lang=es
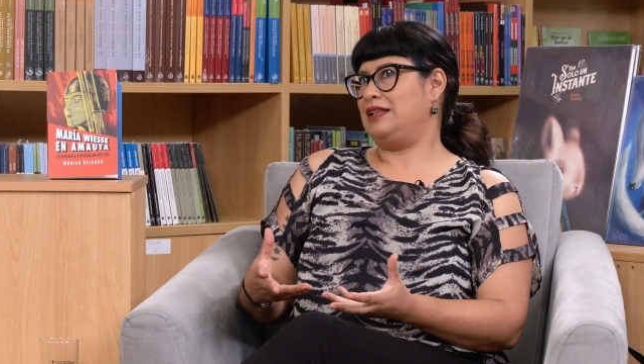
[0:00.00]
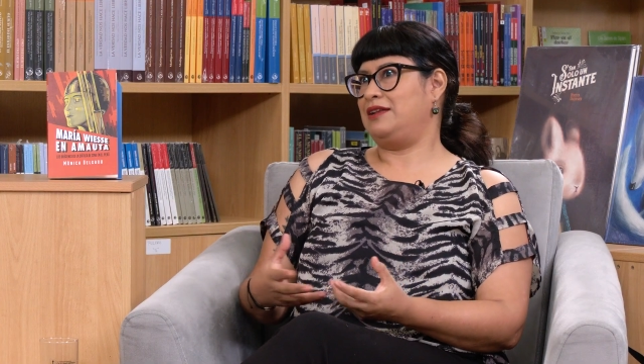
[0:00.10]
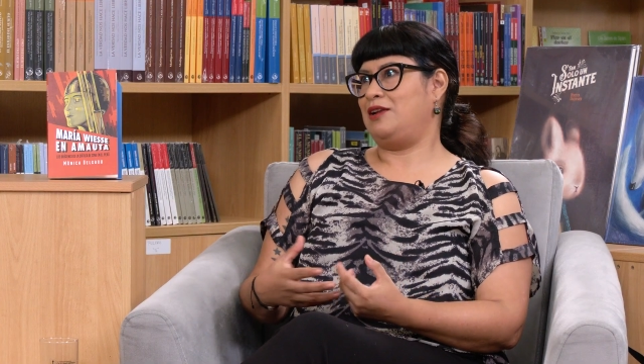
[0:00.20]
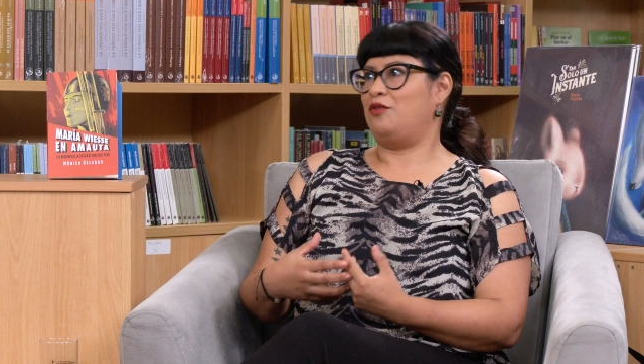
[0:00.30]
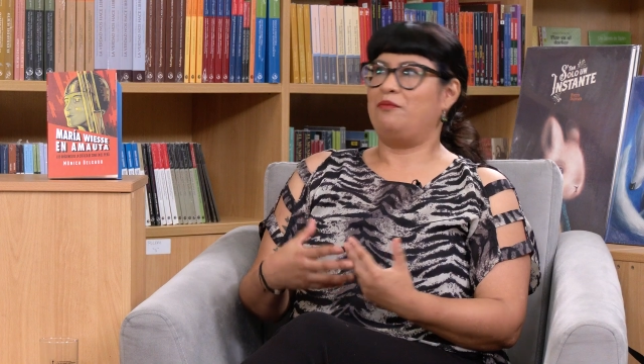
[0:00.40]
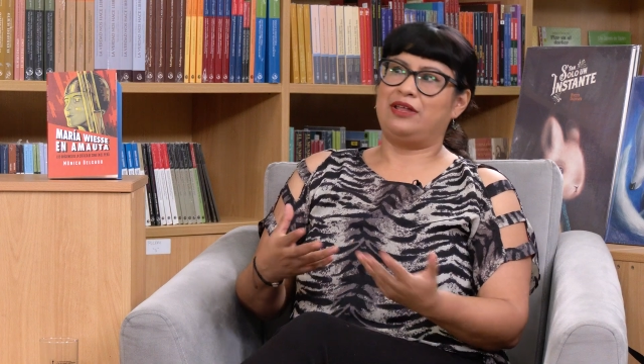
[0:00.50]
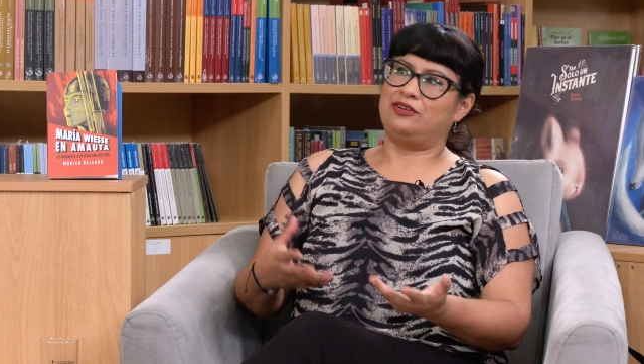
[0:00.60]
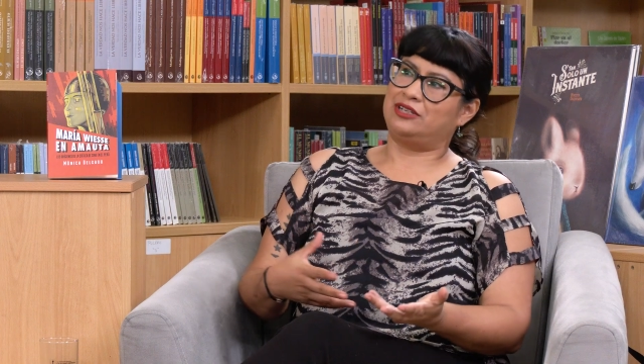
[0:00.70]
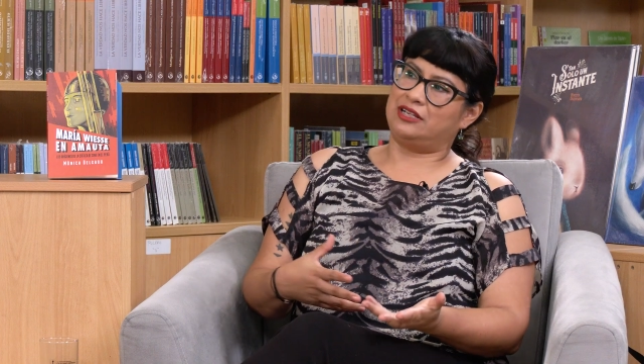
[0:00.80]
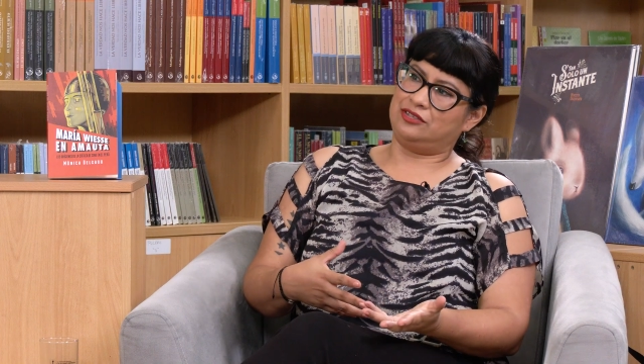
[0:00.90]
antes los
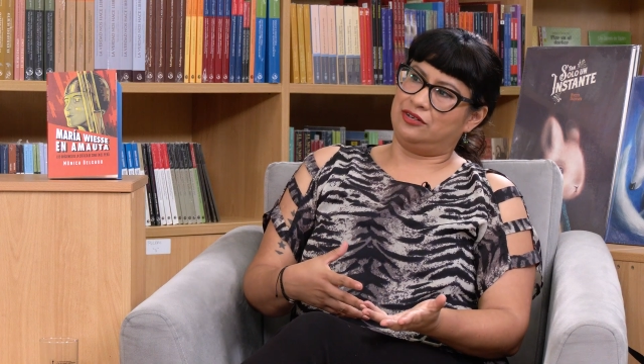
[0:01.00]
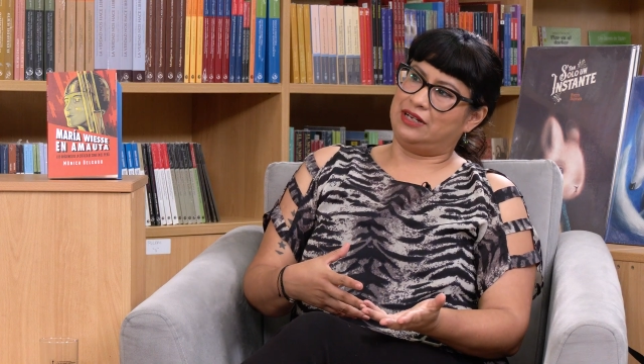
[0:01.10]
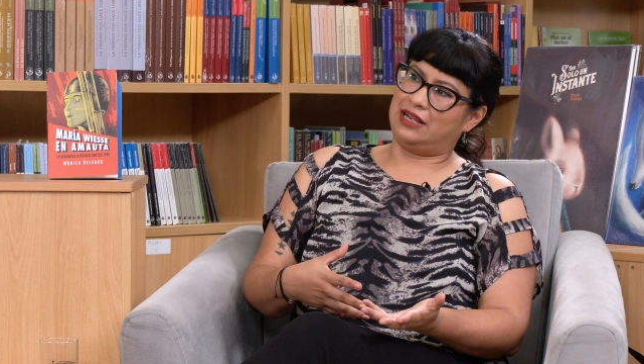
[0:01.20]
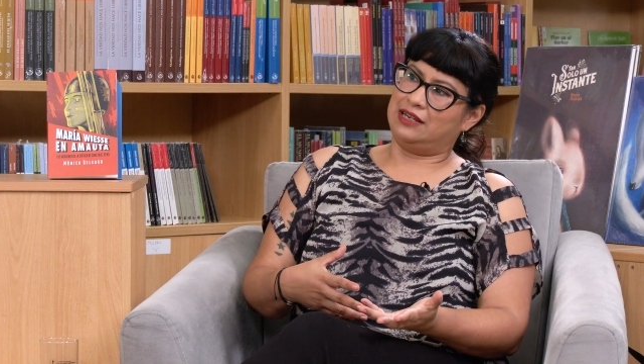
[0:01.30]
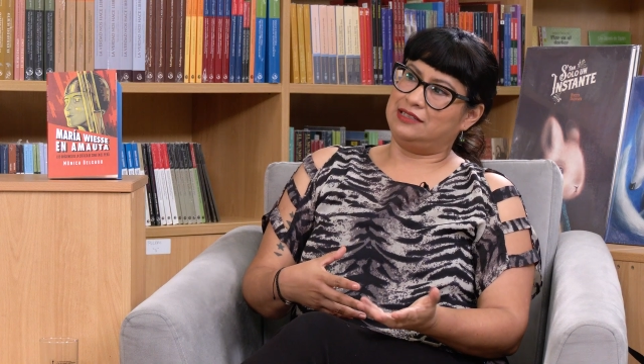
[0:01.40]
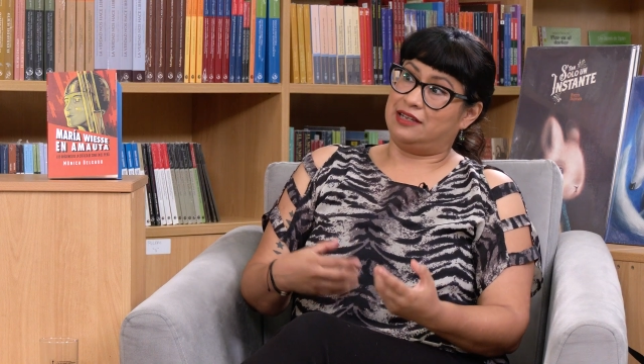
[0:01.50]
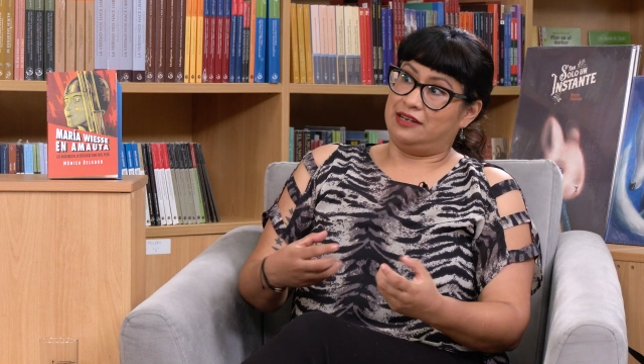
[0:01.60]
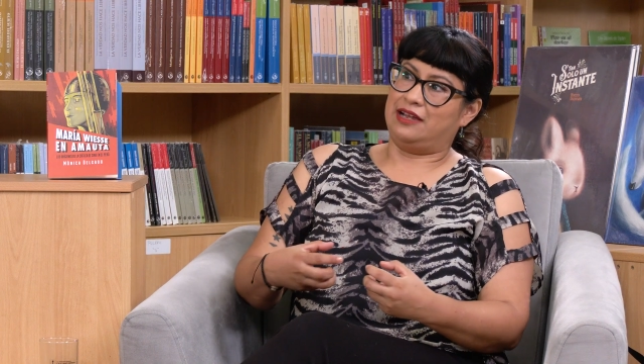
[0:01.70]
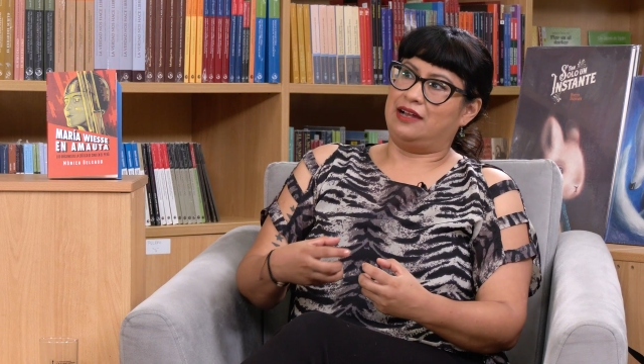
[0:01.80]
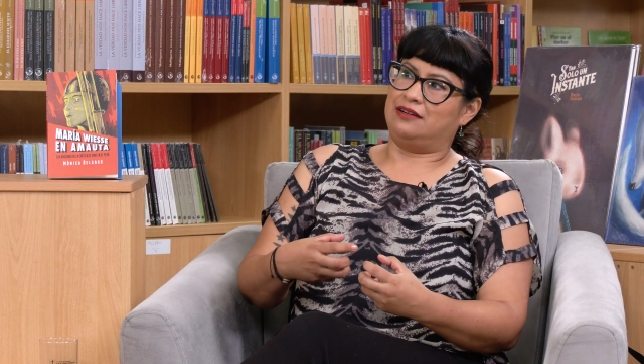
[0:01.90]
medios tradicionales
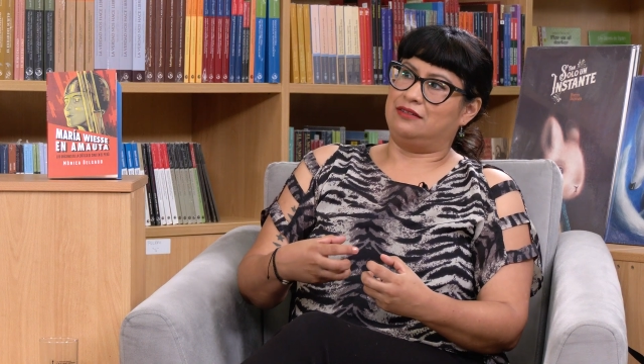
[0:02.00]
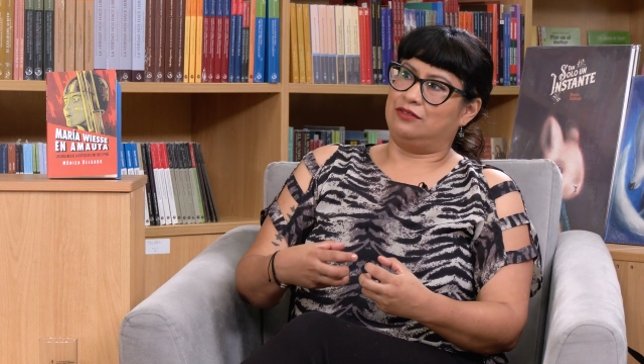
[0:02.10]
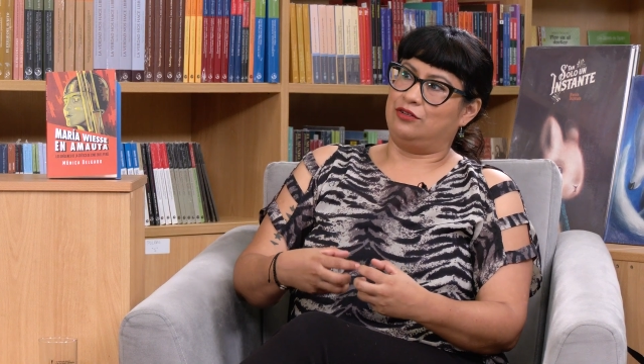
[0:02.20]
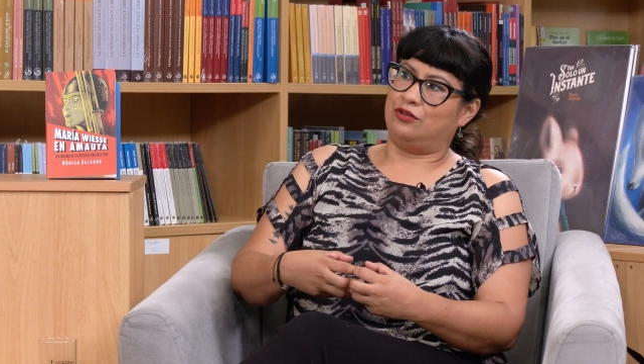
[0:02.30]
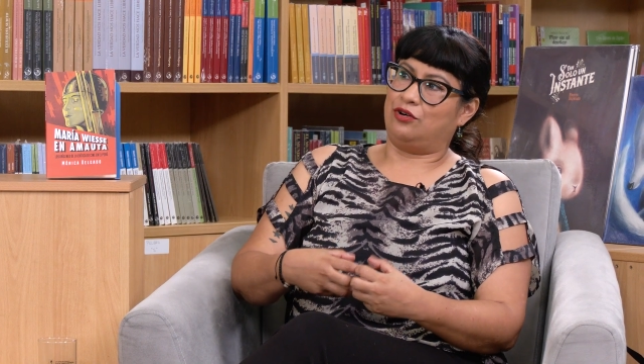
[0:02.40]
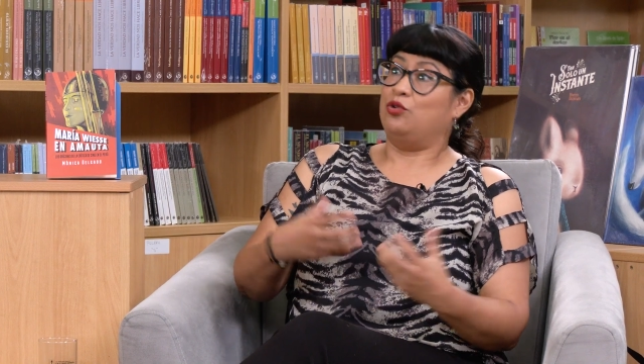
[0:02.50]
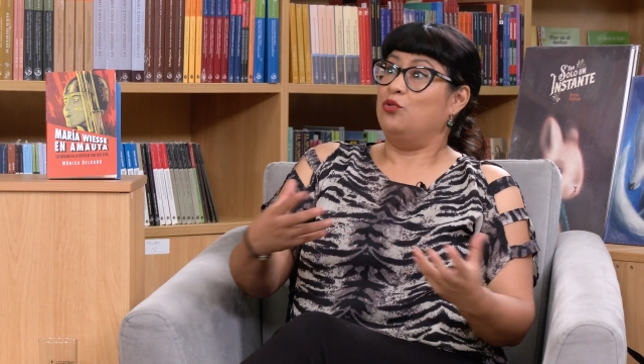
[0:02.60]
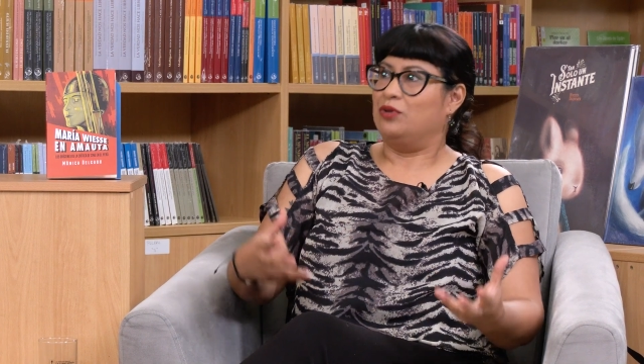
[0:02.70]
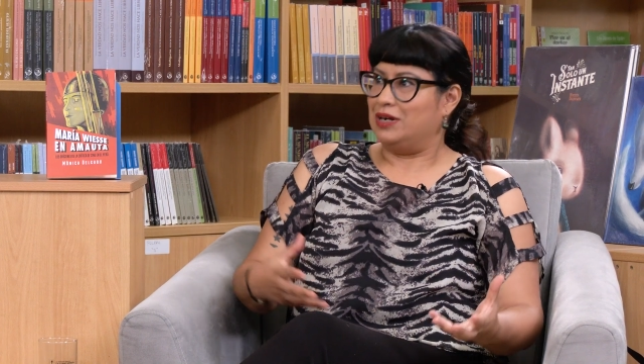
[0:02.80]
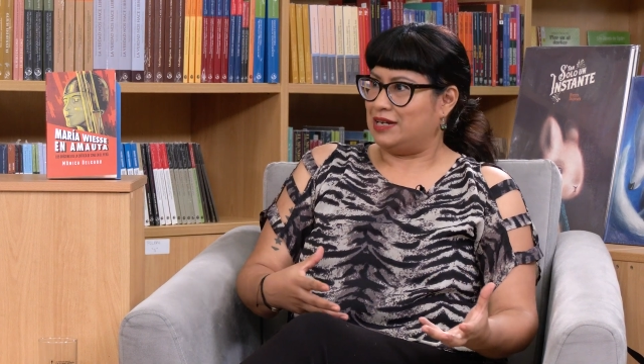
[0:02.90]
tenían
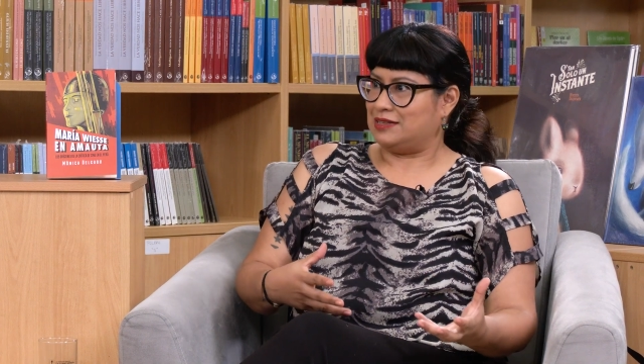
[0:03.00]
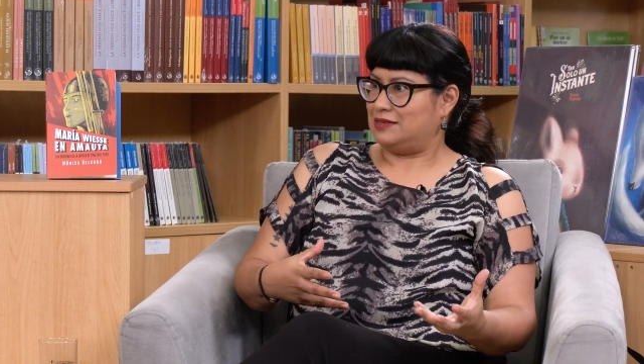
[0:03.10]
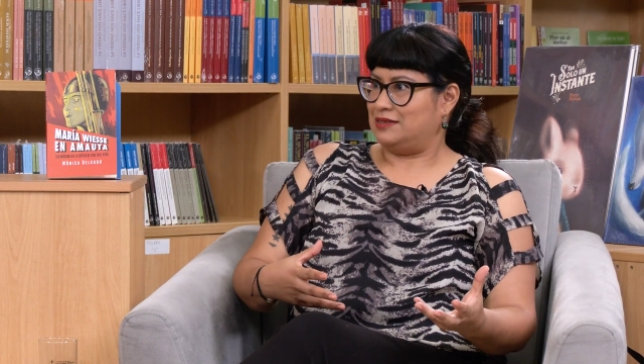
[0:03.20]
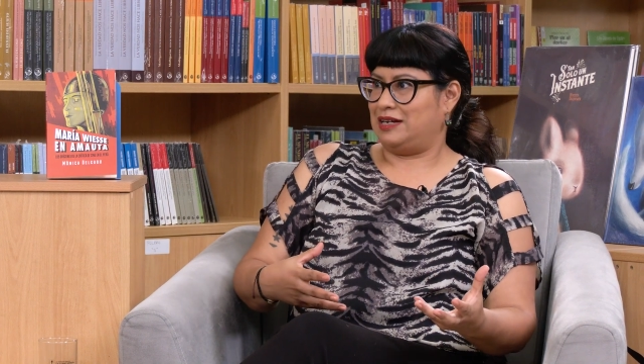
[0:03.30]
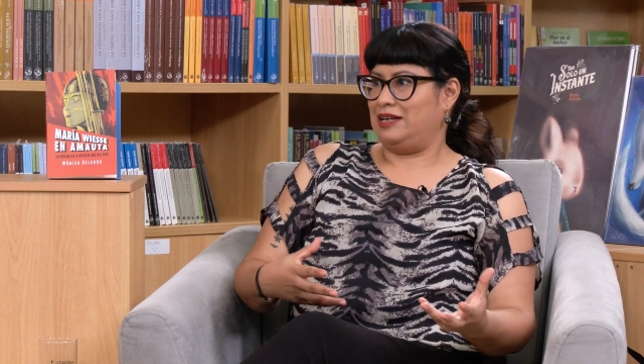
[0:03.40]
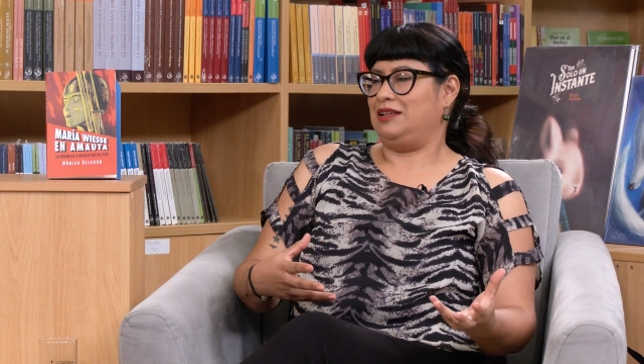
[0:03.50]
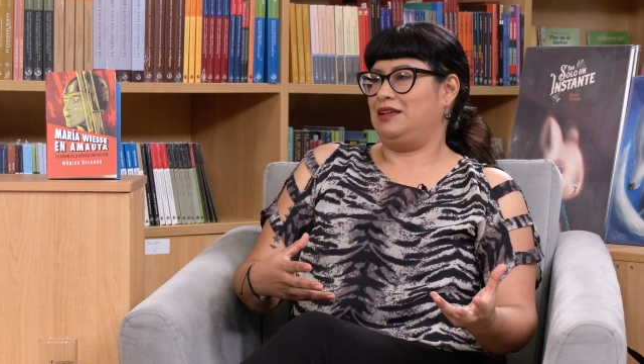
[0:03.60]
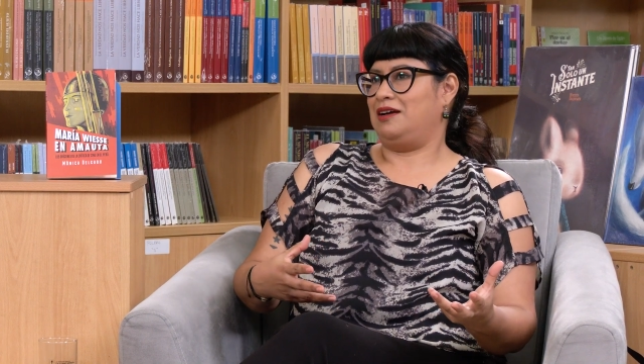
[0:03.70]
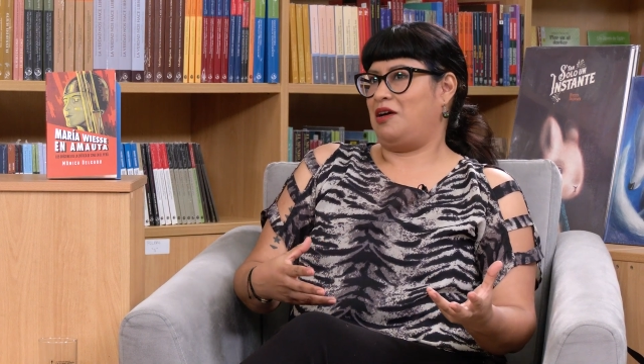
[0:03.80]
columnas de crítica,